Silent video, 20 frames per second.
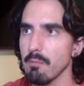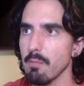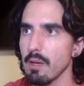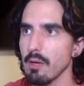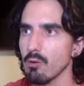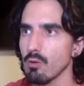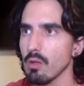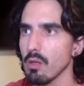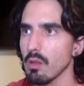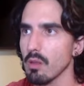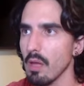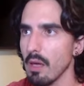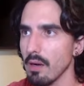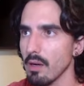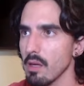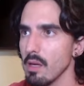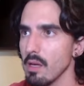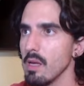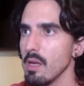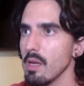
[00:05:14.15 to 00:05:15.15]
para utilizar
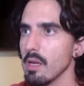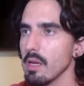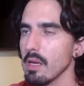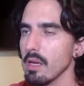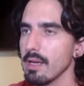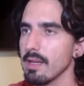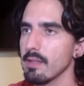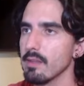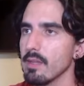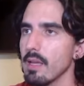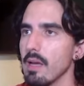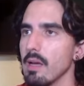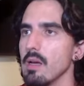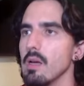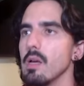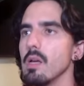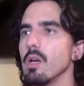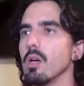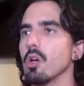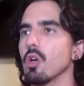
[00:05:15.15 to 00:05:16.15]
esta
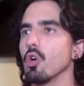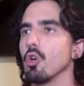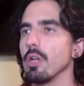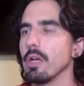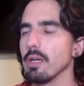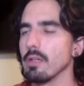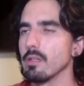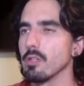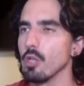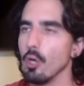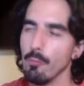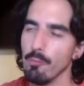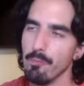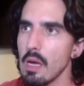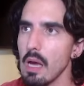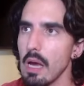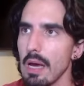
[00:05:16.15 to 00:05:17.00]
conexión.